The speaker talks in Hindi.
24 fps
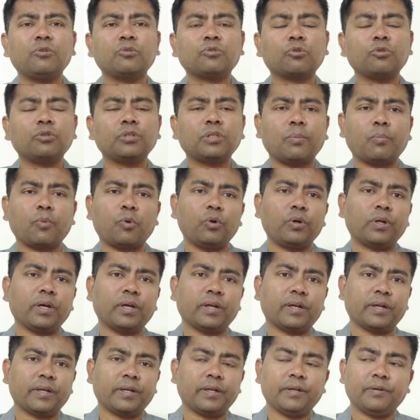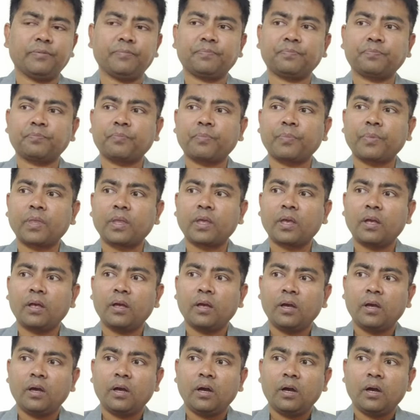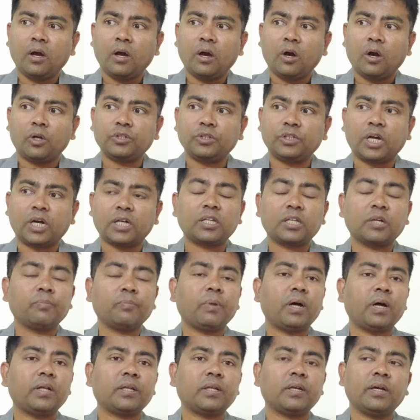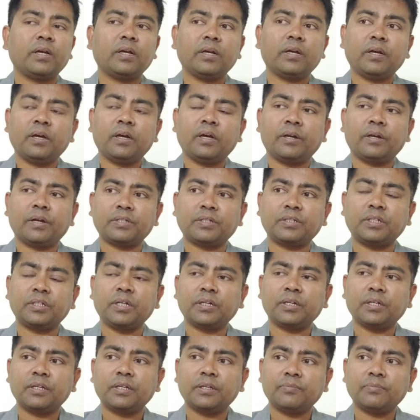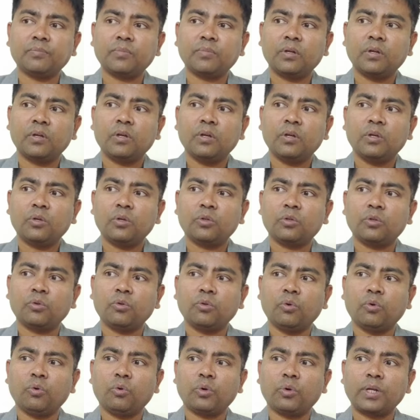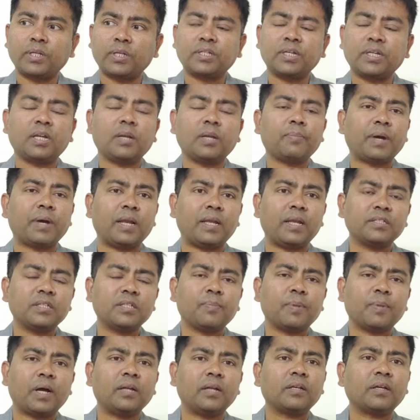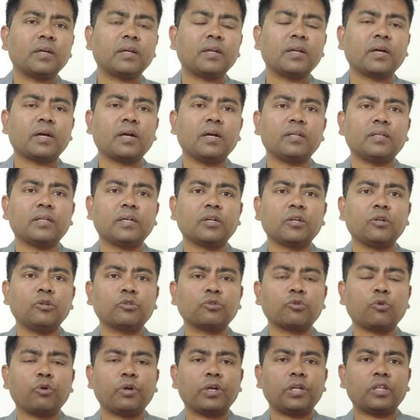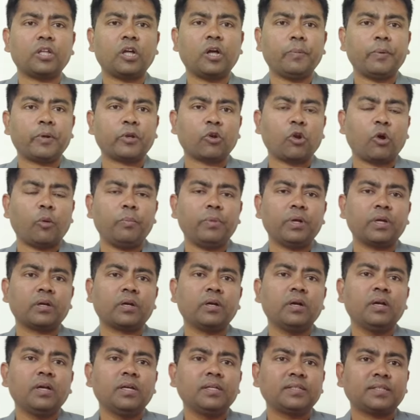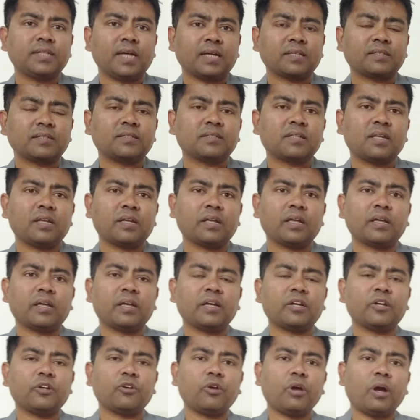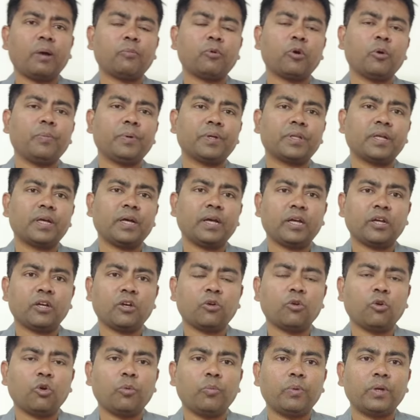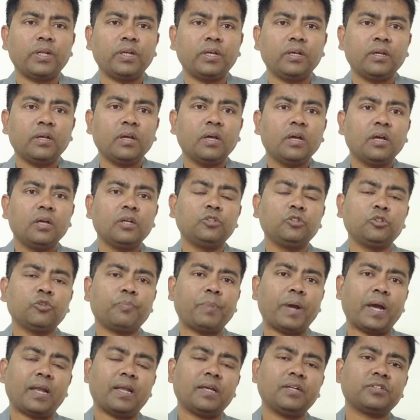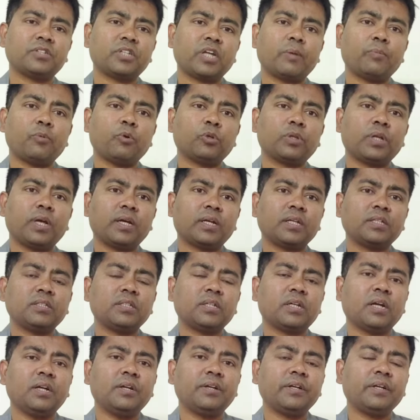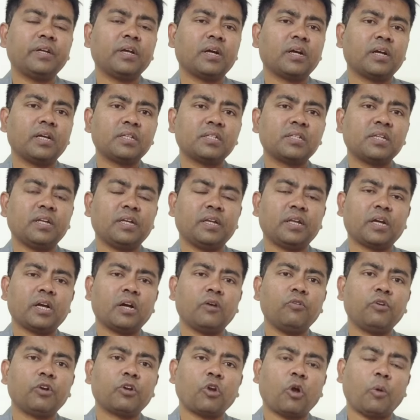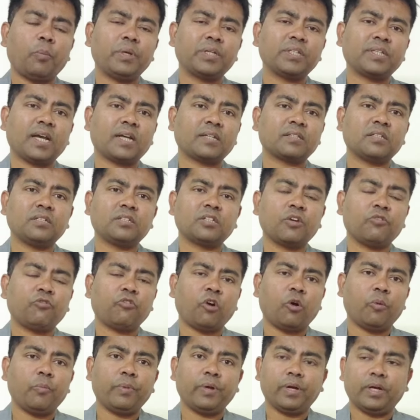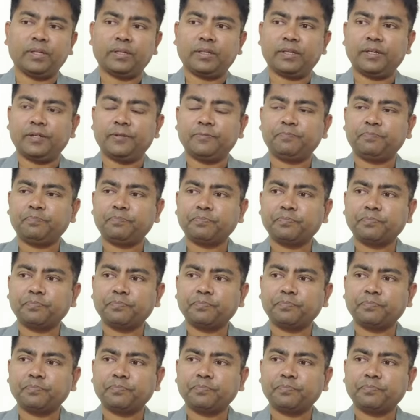उसको सपोर्ट कर रहे हैं जहाँ तक बात है रसिया की तो रसिया ने पहले से प्लान कर रखा था कि उसको कितना इकोनॉमिक सैंक्शंस लगेंगे क्योंकि आपको पता है कि ग्लोबली जो पहला स्टेप होता है किसी कंट्री के अगेंस्ट लेने का वो इकोनॉमिक सैंक्शंस के फॉर्म में आता है